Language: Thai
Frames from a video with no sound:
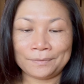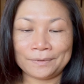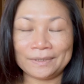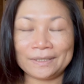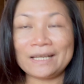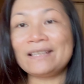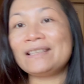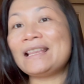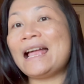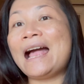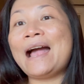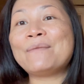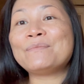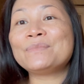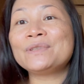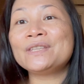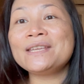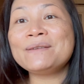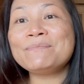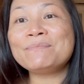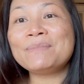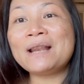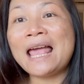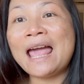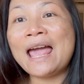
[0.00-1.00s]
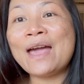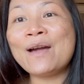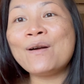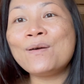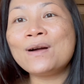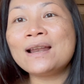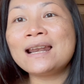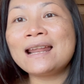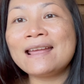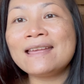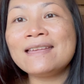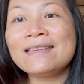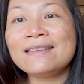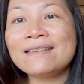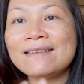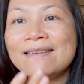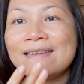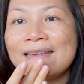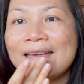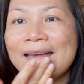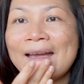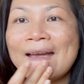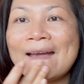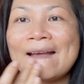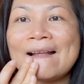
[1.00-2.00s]
จะ30แล้วอะไรอย่าง
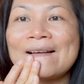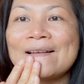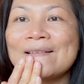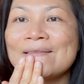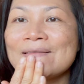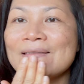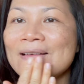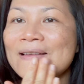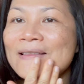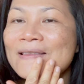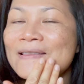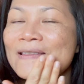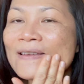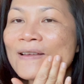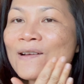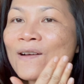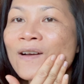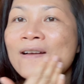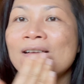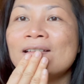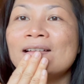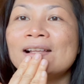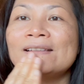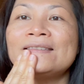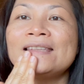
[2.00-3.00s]
เงี้ยแล้วตอนนี้ก็